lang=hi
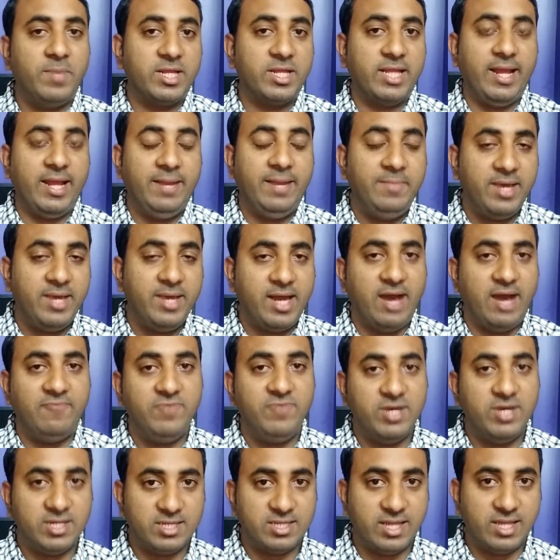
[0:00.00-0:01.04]
बताने में काफ़ी
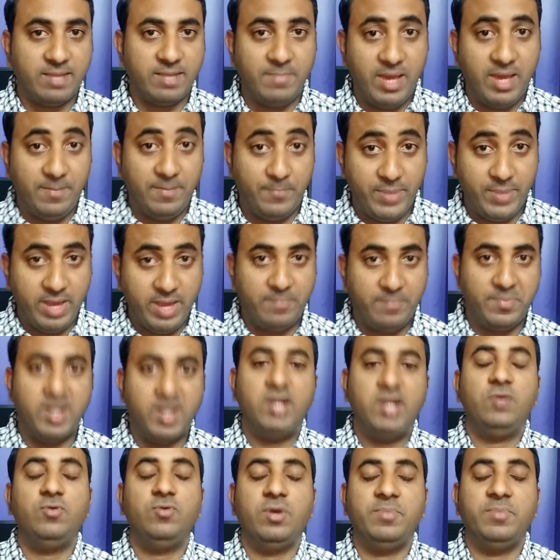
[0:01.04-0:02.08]
हद तक मैं
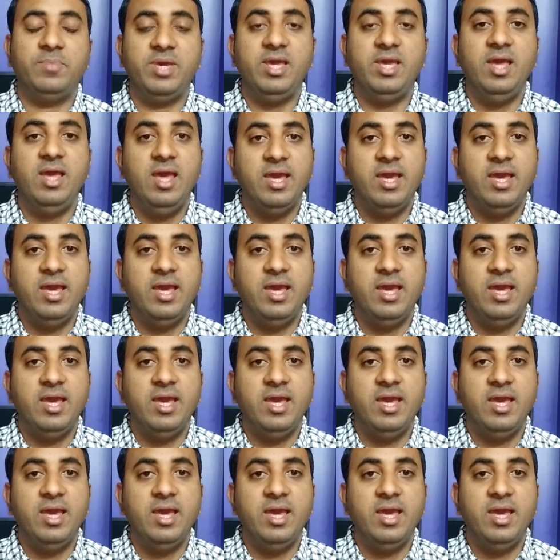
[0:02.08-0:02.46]
प्रेपर्ड हूँ अभी